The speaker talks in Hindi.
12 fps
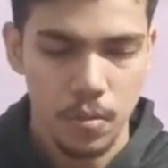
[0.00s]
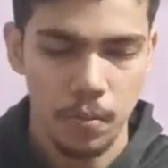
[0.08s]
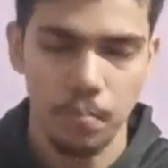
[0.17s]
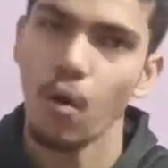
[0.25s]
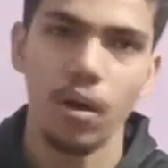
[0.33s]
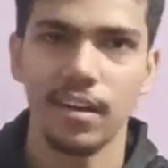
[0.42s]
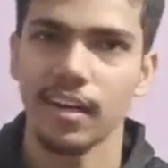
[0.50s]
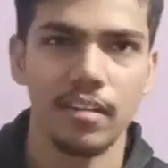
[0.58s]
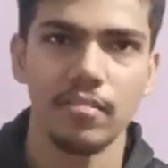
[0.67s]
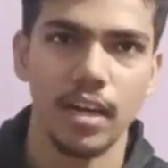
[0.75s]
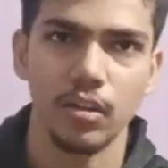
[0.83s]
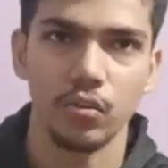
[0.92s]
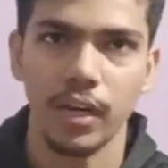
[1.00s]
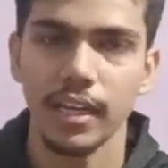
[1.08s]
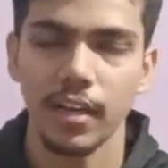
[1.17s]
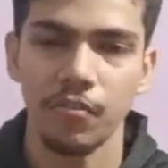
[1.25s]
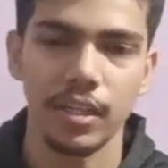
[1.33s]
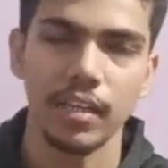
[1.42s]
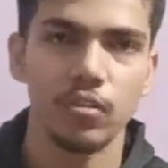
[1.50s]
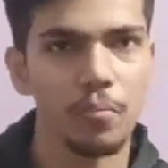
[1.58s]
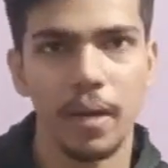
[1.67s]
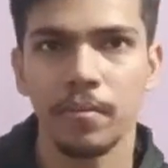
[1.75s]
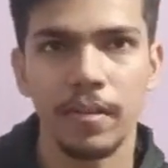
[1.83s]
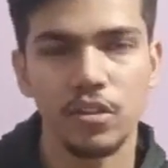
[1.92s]
मॉक्स लगाना स्टार्ट कर दूँगा ठीक है फिजिक्स और
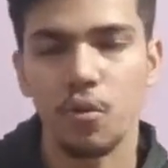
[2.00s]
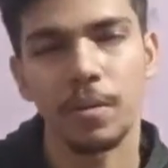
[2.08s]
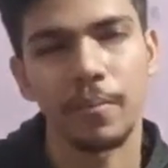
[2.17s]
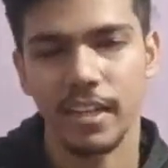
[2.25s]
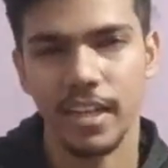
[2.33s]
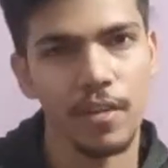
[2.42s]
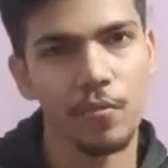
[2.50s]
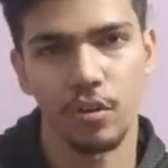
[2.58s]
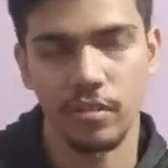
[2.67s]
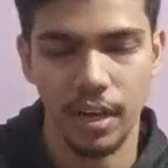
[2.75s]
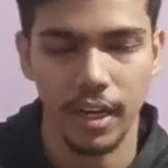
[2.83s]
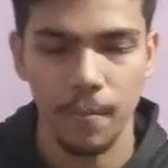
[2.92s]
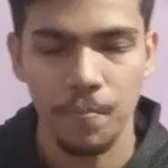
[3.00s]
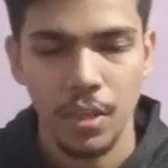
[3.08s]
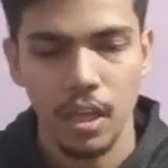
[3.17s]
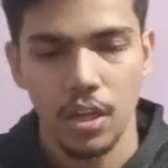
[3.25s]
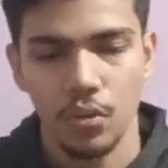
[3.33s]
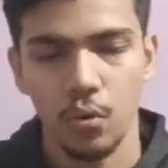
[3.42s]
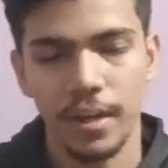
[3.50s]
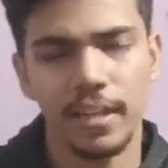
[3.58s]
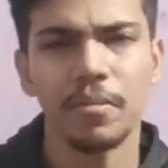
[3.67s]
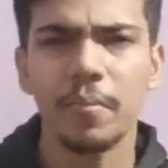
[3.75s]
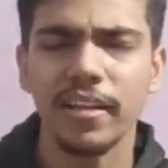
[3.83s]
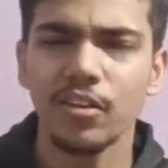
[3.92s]
मैथमेटिक्स के ऊपर मेरा ज़्यादा फोकस रहेगा तो एग्जाम
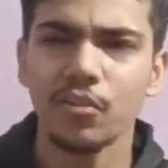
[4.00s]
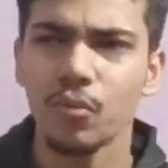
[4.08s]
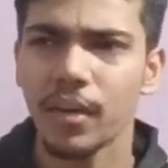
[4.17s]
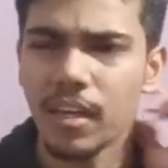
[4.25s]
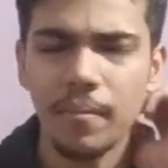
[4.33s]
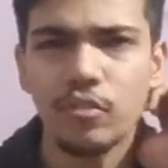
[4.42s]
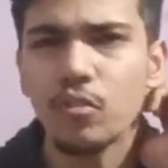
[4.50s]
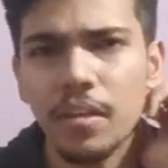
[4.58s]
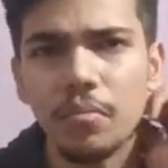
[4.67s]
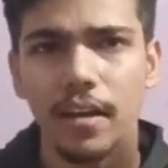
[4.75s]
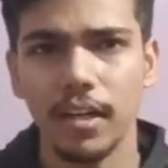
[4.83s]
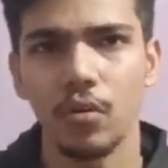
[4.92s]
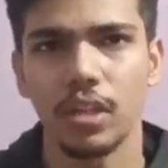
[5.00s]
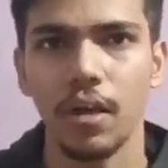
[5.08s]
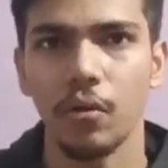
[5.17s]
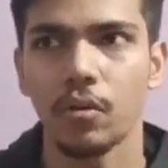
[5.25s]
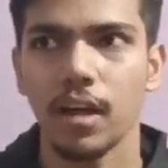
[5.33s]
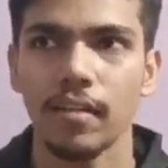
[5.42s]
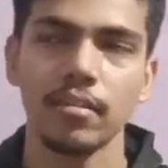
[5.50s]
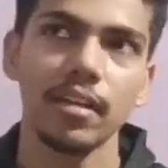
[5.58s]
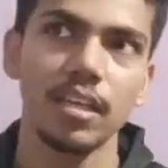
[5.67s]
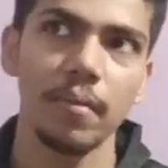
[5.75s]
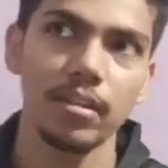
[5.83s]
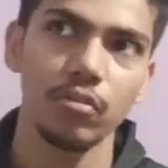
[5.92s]
की बात करूँ तो एग्जाम 120 मार्क का होता है और लास्ट ईयर की
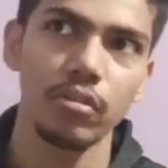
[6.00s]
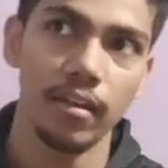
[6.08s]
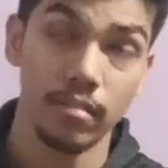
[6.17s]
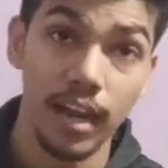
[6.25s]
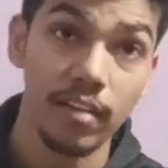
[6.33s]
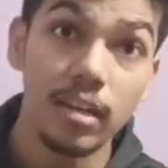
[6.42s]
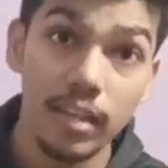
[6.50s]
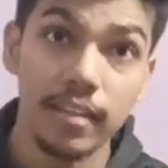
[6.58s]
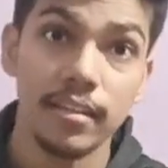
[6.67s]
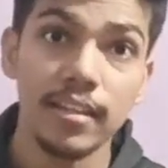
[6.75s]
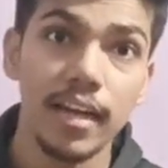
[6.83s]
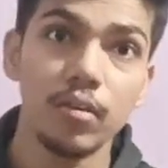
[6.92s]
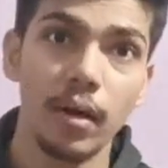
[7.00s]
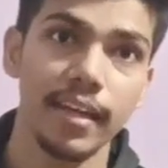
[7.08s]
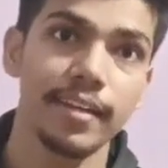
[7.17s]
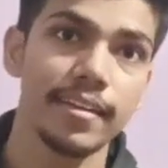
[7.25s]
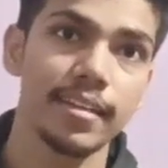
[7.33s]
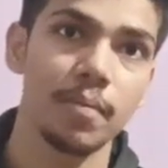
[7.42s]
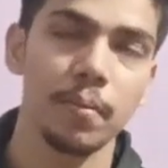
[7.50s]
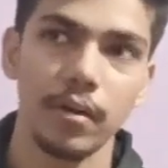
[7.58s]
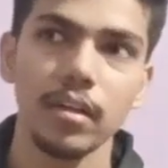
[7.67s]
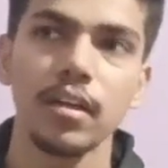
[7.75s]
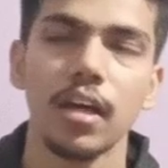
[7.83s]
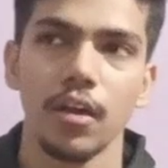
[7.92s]
बात करूँ लास्ट ईयर इसी साल ही हुआ था एटीसी का पेपर
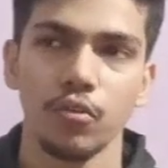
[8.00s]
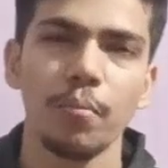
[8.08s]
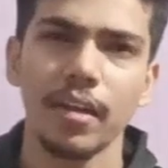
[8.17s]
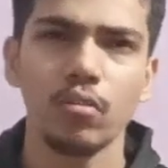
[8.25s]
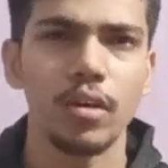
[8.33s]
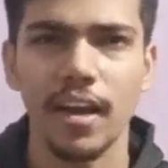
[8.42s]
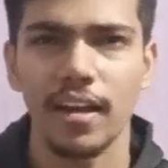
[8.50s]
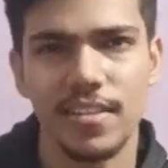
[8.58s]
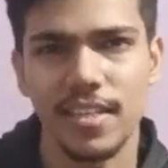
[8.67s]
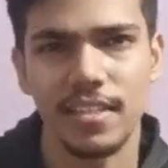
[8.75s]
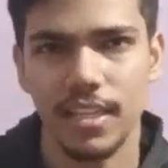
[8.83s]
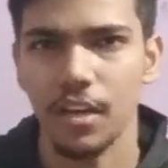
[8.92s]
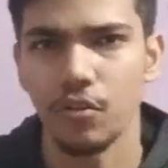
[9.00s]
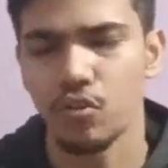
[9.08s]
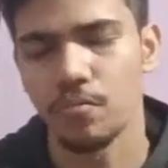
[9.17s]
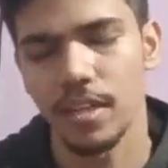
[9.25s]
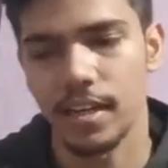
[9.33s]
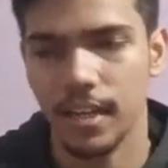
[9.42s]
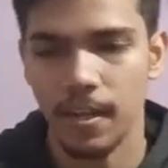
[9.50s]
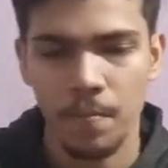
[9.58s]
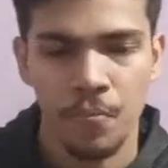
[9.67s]
जो मैंने थोड़ा एनालिसिस किया यूट्यूब से लेकर